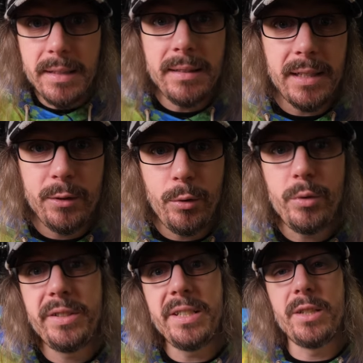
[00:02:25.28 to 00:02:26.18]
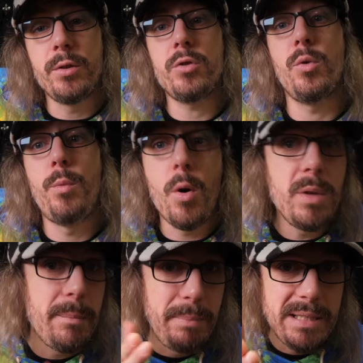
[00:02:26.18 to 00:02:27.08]
Nintendo aussi qui sort son
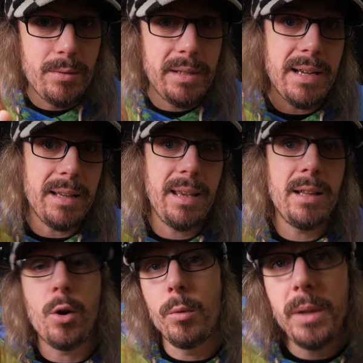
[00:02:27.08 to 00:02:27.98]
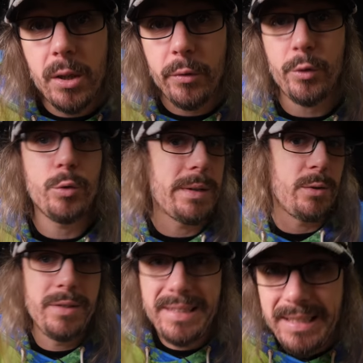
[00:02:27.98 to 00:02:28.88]
premier pistolet d'arcade en
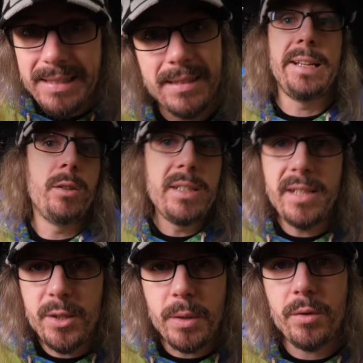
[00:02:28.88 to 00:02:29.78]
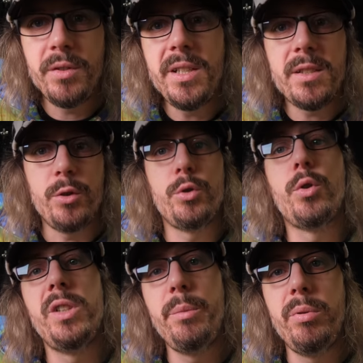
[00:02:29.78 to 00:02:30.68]
1970. Et dans les années 70
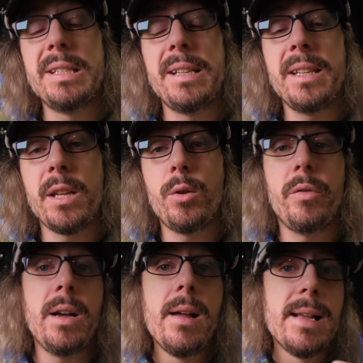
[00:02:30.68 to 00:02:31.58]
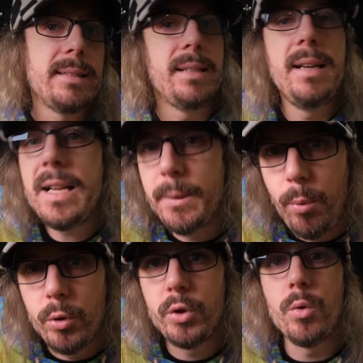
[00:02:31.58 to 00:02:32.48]
jusqu'au début des années 80, c'est
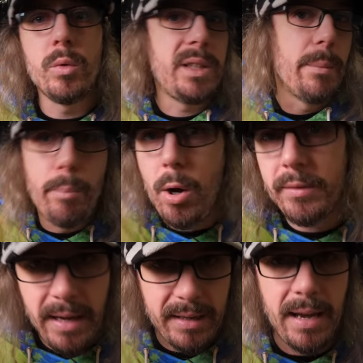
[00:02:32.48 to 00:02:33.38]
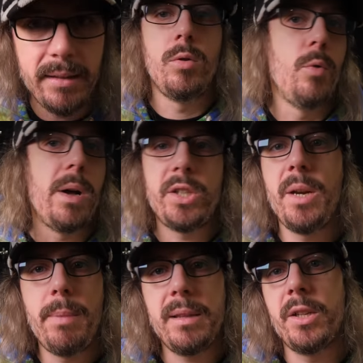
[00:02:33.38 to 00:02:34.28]
l'explosion des bornes d'arcade. Le marché
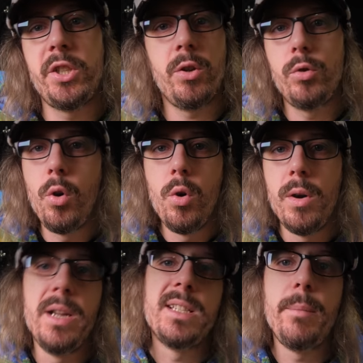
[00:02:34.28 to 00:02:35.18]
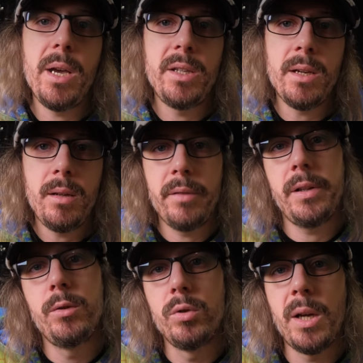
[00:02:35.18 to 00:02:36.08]
est partagé entre les Américains,
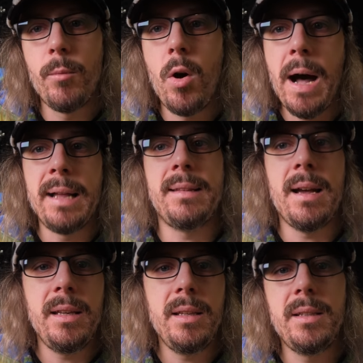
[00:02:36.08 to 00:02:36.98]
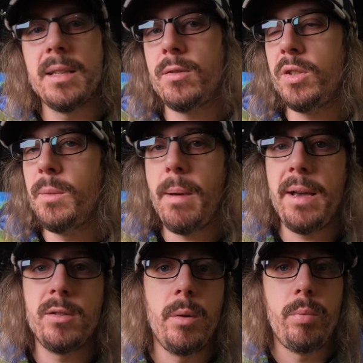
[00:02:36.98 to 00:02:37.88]
avec notamment Atari qui a sorti par
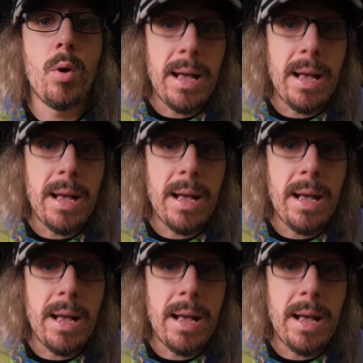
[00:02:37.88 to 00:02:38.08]
exemple